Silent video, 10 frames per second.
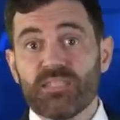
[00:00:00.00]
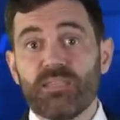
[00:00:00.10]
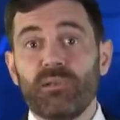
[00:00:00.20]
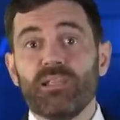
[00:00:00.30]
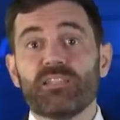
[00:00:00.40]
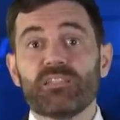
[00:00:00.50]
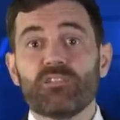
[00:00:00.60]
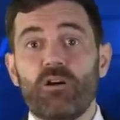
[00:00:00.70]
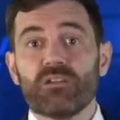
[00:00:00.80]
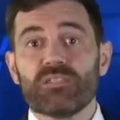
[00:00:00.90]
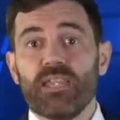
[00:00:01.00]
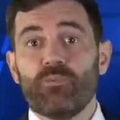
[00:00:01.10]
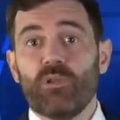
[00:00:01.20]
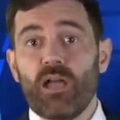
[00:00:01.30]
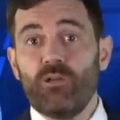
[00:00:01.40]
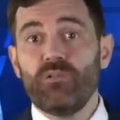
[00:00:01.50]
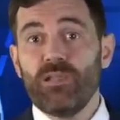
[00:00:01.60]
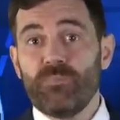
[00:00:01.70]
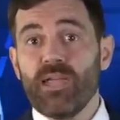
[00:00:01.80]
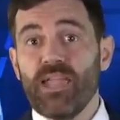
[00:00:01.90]
Аналогично фондовому рынку,
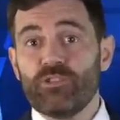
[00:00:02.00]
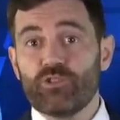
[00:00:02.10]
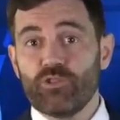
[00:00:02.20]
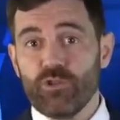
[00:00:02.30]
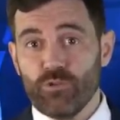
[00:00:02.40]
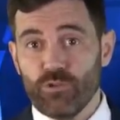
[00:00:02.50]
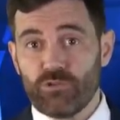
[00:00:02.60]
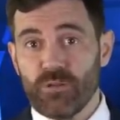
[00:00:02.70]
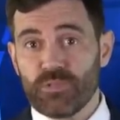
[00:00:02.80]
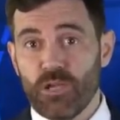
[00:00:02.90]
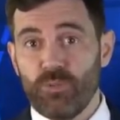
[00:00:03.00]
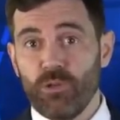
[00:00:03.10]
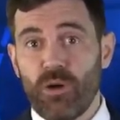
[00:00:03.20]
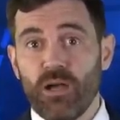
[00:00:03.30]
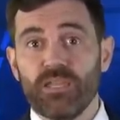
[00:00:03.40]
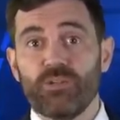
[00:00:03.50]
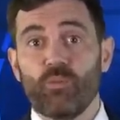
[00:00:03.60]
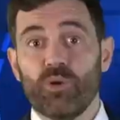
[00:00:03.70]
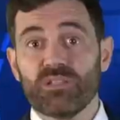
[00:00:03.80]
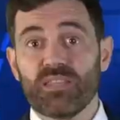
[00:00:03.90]
настоящий бычий рынок для крипто
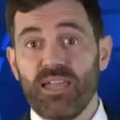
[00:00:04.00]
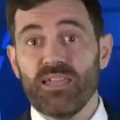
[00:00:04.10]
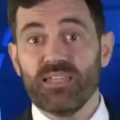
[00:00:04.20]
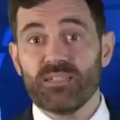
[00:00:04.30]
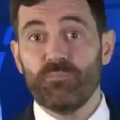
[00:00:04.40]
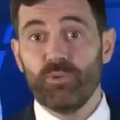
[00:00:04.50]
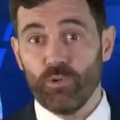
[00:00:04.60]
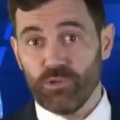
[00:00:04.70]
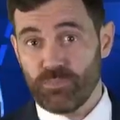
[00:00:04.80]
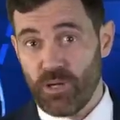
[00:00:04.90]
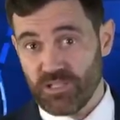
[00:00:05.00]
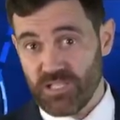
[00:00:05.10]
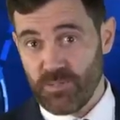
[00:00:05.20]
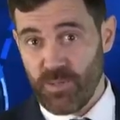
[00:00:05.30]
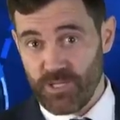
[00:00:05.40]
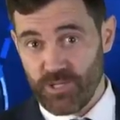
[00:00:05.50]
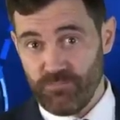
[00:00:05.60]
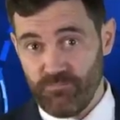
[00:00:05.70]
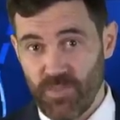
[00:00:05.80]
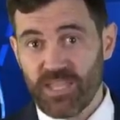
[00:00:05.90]
будет лишь только при повсеместном
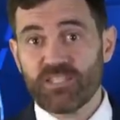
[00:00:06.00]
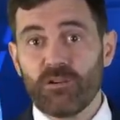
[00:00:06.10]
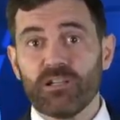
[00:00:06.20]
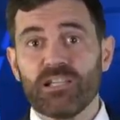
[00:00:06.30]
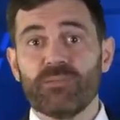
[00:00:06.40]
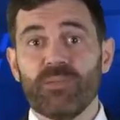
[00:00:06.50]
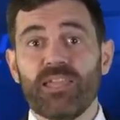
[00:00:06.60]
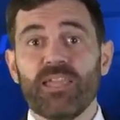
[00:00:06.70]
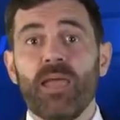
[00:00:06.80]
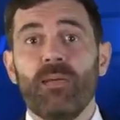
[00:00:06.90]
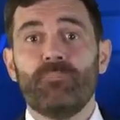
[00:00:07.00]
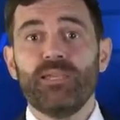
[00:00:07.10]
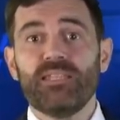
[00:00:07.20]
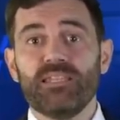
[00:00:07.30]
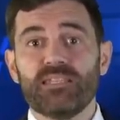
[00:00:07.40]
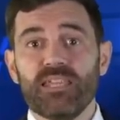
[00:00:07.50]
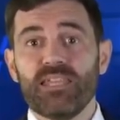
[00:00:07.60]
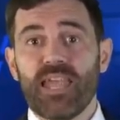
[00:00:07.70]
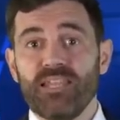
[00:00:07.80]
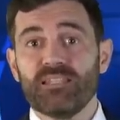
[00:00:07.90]
участии. Но, говоря исторически, в
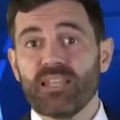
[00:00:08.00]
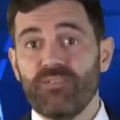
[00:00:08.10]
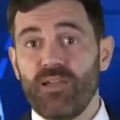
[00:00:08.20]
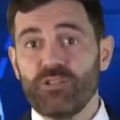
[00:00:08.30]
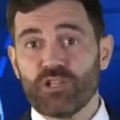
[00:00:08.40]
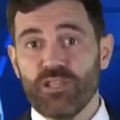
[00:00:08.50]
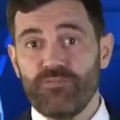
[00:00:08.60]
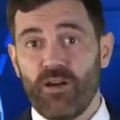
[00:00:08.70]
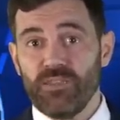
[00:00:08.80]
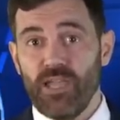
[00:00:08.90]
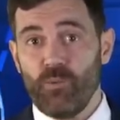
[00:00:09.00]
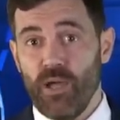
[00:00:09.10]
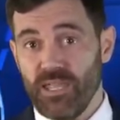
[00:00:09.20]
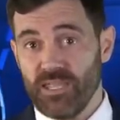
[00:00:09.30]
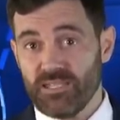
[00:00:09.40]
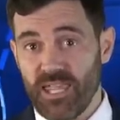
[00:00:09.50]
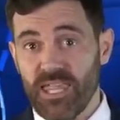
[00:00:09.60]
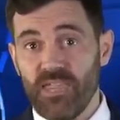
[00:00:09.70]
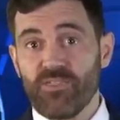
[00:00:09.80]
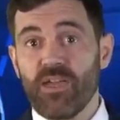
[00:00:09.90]
конечном итоге прибыли биткоинов ушли в
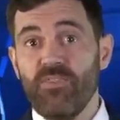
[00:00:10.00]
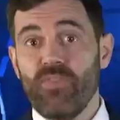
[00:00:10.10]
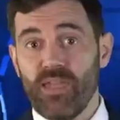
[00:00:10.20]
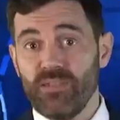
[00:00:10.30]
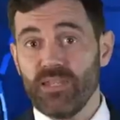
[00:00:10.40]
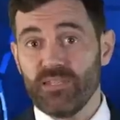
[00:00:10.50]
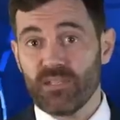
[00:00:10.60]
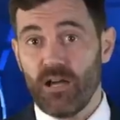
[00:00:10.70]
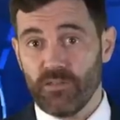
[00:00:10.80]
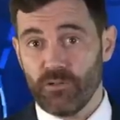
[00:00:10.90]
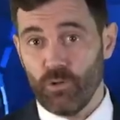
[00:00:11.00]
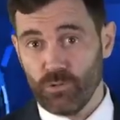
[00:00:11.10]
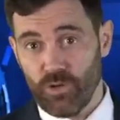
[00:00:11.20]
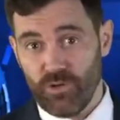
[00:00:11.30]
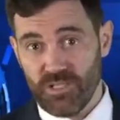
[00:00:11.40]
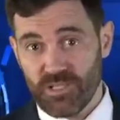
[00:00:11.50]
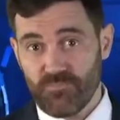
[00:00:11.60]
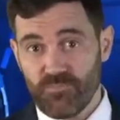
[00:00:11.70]
эфир, а затем и в другие альткоины.